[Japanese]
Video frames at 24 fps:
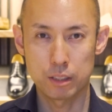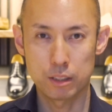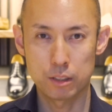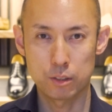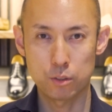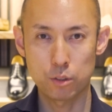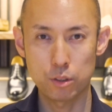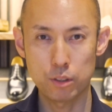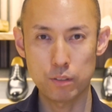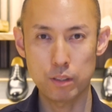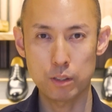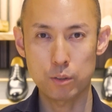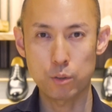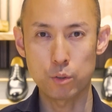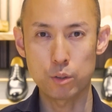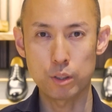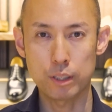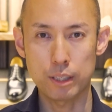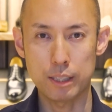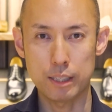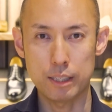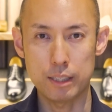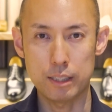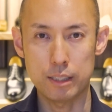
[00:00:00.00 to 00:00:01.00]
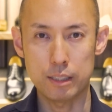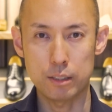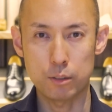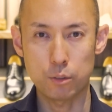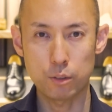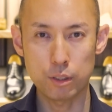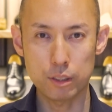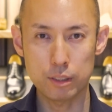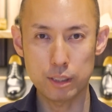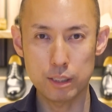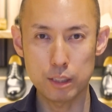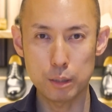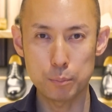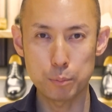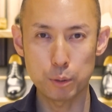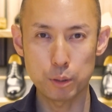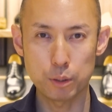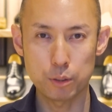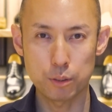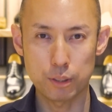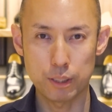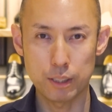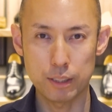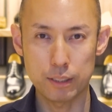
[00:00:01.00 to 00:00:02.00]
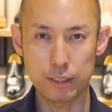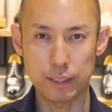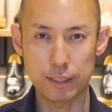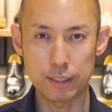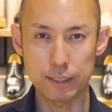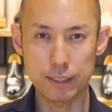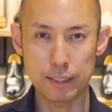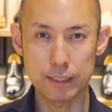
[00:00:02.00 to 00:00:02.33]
それでは今回トレーディングポストで展